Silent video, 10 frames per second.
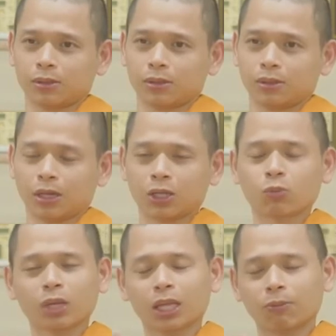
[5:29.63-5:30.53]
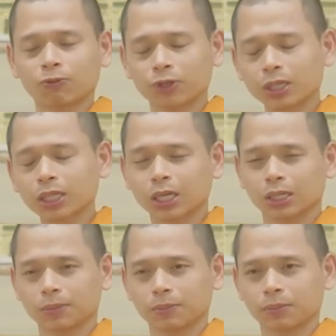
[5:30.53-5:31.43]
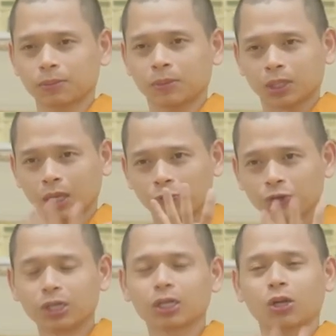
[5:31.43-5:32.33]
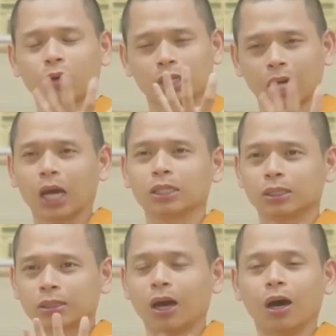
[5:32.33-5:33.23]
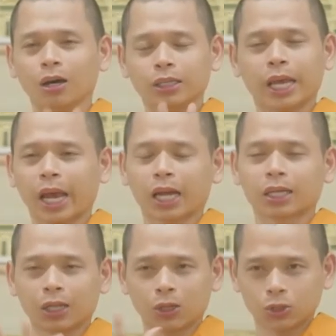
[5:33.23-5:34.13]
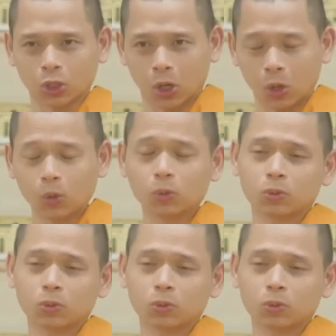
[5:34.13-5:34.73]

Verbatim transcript: khi chúng ta làm phước á cái phước nó cần thời gian để nó trổ